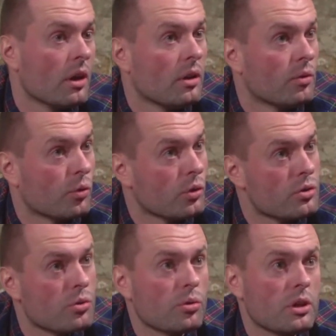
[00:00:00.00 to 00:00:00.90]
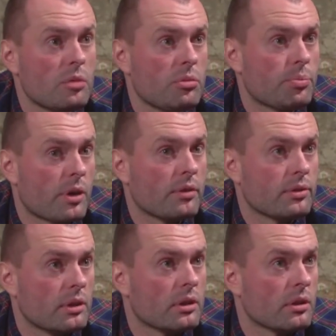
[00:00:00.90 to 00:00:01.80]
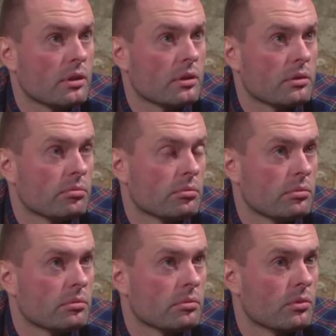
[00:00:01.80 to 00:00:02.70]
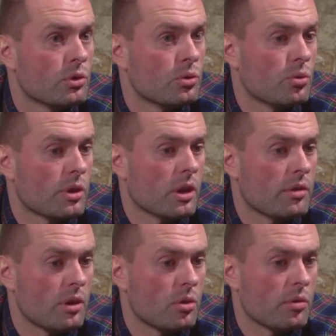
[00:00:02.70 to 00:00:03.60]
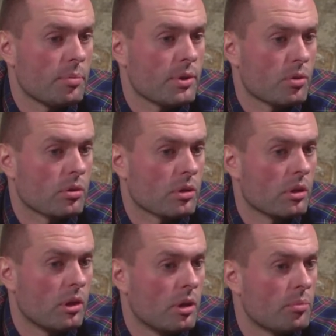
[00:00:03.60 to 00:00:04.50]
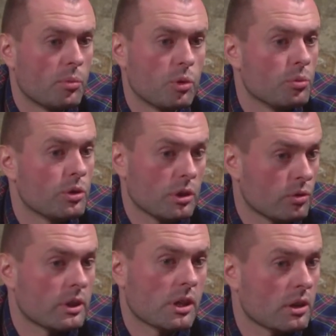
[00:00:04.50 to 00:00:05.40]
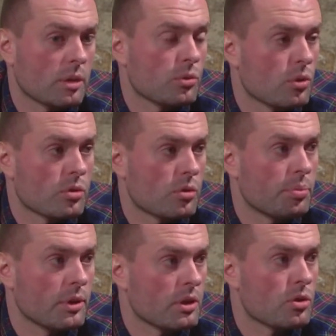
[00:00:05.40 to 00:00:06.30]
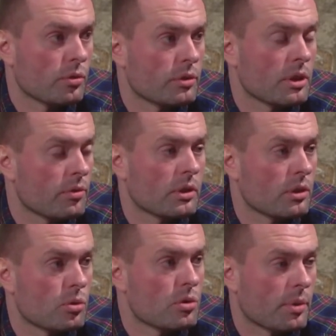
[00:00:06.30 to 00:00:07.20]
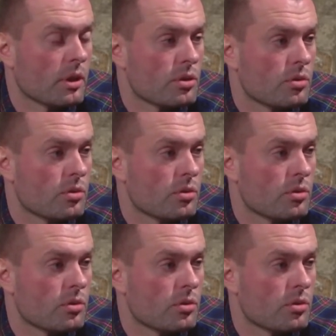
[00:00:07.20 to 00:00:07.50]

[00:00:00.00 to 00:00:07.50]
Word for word: Вот с другими, правда, ну, Юры Ковалева, Пирог, по-моему, нету в открытом доступе. И «Желтой квитки» тоже пока что